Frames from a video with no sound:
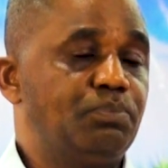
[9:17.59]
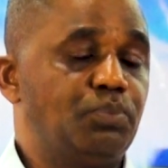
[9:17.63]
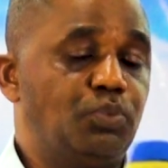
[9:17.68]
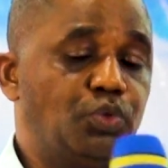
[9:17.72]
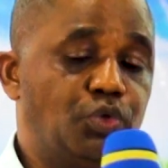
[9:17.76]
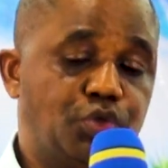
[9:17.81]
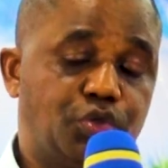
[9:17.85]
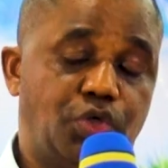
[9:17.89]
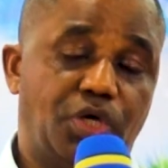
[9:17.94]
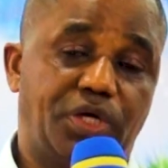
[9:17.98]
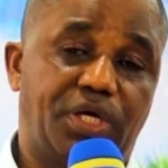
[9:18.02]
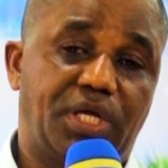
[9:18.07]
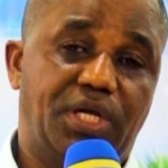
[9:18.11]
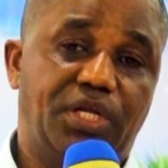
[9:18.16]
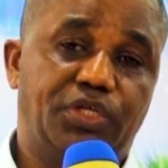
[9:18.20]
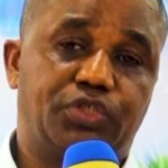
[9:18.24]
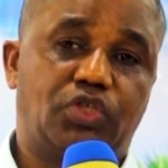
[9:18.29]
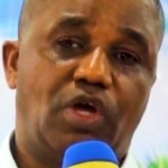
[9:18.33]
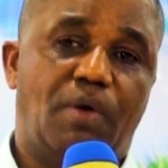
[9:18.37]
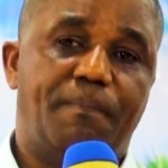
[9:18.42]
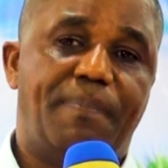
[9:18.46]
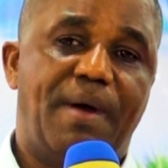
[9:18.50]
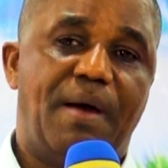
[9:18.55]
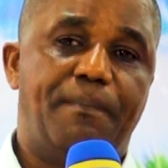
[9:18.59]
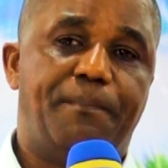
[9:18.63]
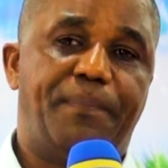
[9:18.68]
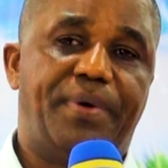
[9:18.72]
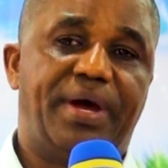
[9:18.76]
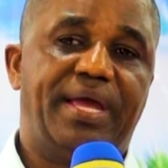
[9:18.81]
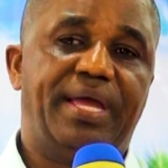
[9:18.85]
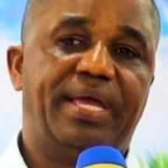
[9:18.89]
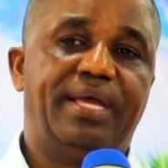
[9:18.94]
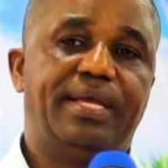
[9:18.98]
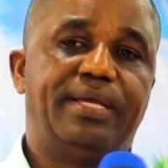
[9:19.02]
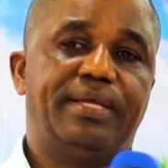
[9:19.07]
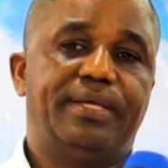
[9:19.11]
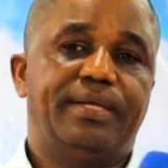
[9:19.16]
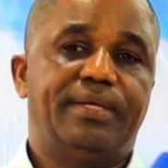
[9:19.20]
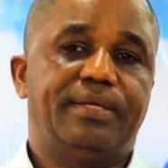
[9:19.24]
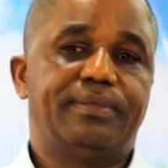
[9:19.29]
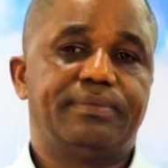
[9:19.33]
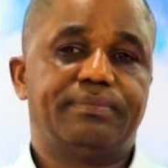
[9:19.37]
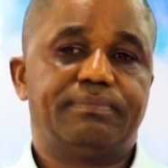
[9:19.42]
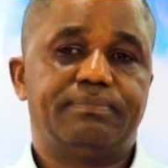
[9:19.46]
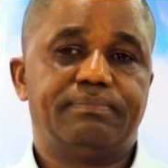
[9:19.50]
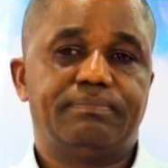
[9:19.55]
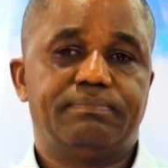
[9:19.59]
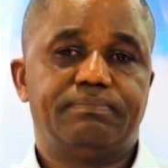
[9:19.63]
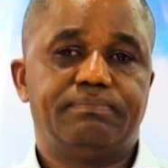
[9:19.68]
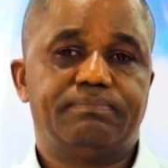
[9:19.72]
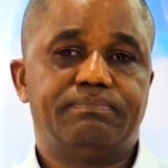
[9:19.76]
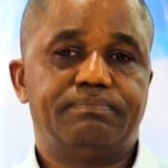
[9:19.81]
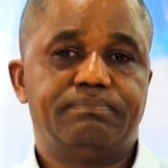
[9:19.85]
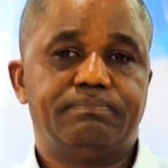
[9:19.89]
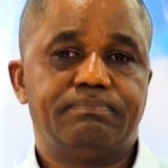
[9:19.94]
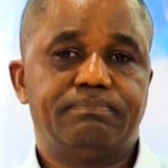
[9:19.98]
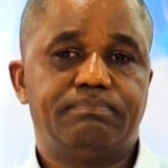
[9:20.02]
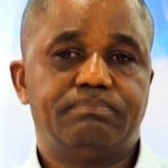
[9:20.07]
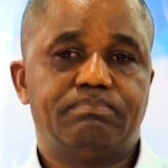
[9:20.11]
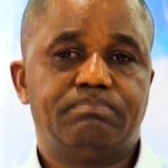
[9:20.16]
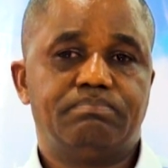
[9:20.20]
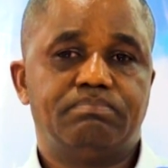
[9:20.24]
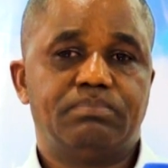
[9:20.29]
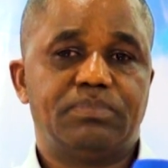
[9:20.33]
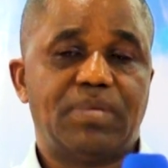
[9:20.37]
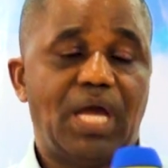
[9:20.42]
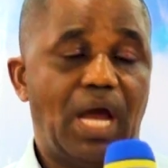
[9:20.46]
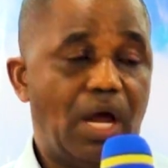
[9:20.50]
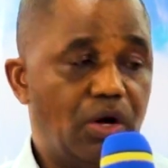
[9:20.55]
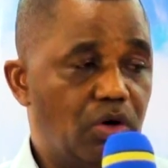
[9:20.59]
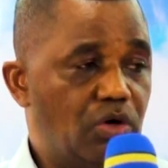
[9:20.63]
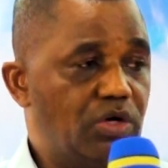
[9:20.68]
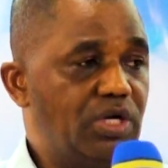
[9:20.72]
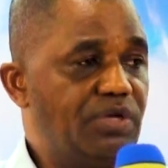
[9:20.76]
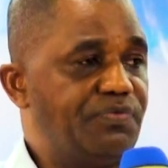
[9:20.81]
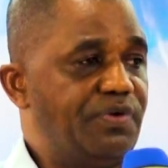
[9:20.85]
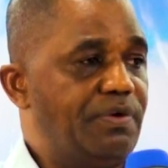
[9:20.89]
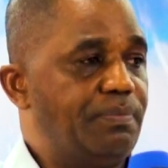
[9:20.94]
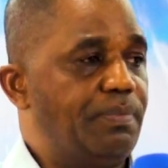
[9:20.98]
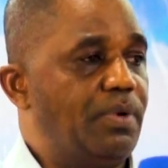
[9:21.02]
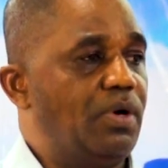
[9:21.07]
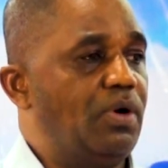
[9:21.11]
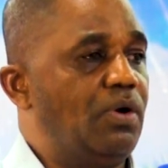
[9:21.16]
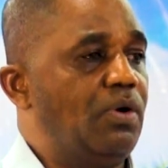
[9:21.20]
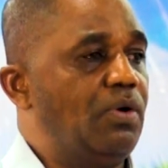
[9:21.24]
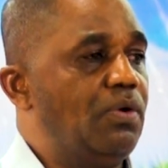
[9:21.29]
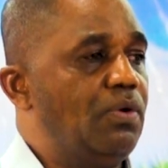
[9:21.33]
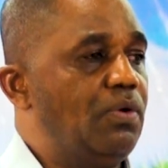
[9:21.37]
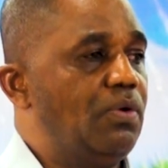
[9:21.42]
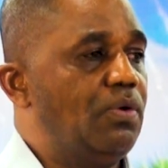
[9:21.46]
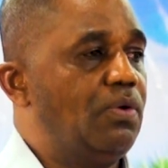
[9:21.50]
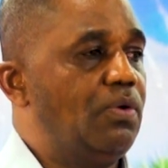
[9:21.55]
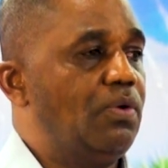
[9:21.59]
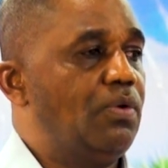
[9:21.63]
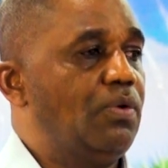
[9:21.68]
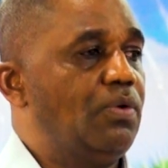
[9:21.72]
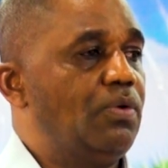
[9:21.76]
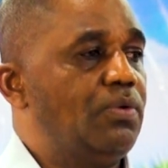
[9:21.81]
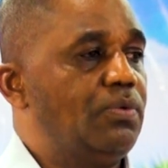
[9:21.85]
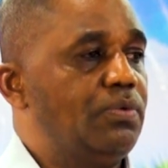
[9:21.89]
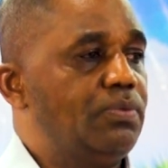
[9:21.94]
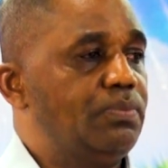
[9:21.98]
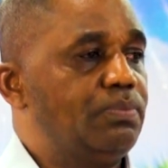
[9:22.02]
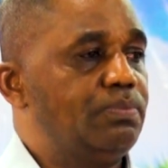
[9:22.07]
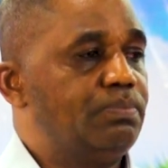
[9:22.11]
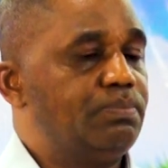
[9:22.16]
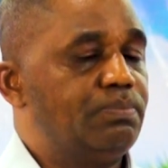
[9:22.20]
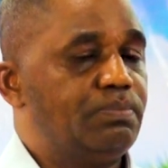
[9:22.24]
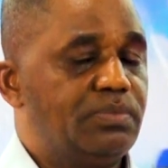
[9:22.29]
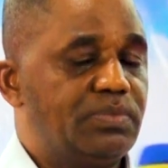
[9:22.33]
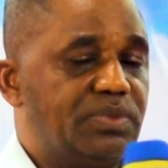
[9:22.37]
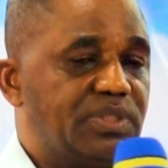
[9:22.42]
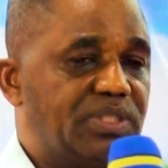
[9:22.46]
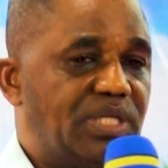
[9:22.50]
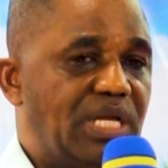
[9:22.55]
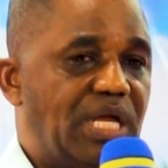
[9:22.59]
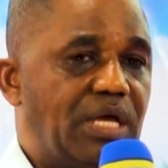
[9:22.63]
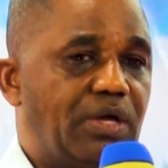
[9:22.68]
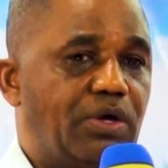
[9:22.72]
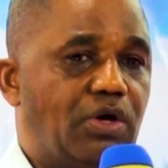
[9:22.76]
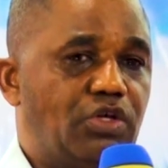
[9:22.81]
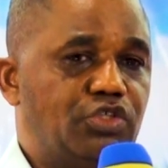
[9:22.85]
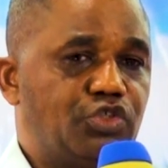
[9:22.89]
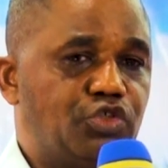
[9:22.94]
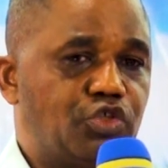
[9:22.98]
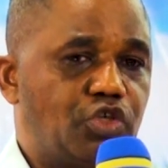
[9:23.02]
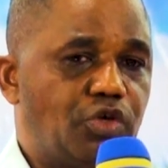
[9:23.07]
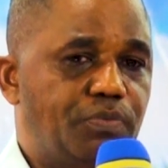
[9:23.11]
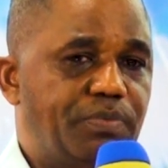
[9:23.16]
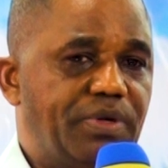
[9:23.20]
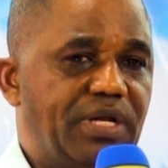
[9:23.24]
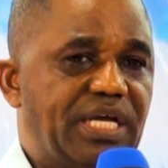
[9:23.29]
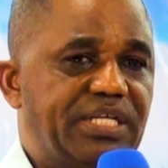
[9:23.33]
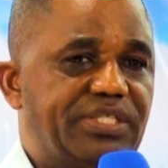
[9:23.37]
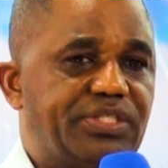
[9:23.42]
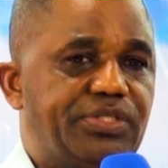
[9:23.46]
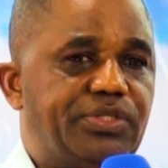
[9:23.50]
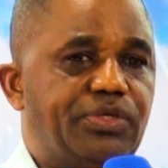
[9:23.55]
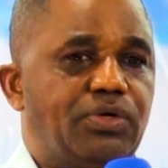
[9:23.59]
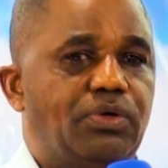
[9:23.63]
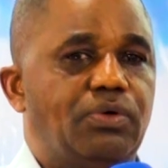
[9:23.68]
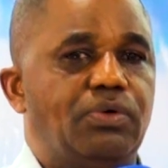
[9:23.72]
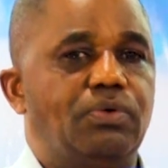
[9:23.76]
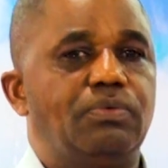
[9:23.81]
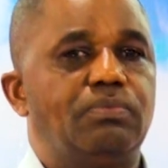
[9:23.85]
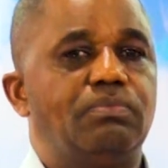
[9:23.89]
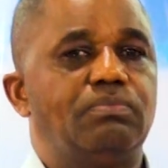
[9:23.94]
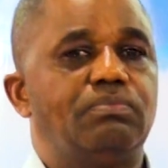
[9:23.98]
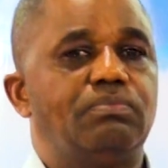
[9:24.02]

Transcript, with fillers: Pour ceux qui ne sont pas prêts, à l'enlèvement, c'est la grande tribulation.